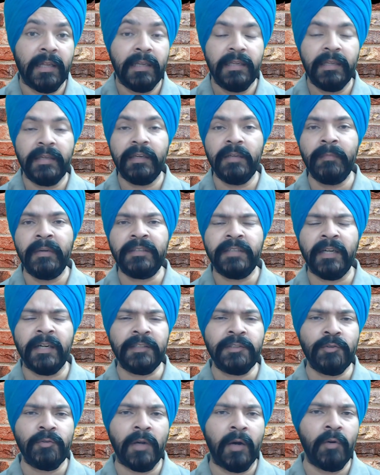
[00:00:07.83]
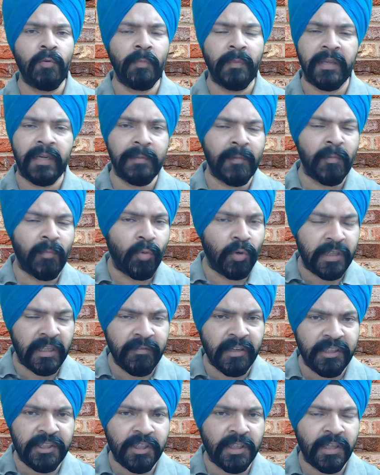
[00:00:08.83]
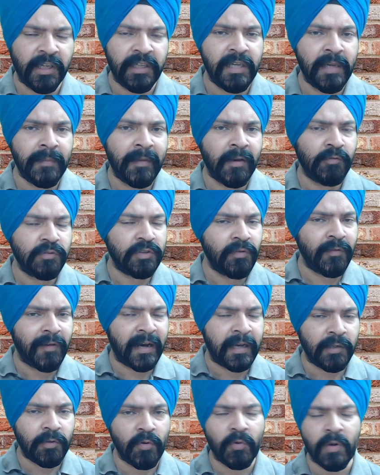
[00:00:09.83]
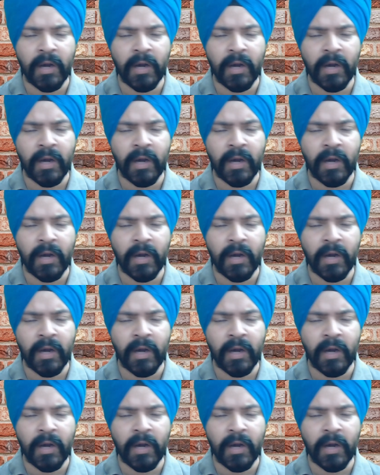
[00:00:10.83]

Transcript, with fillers: लेकिन मैं थक चुका हूं मेरे में मोटिवेशन नहीं है मैं उस दीवार को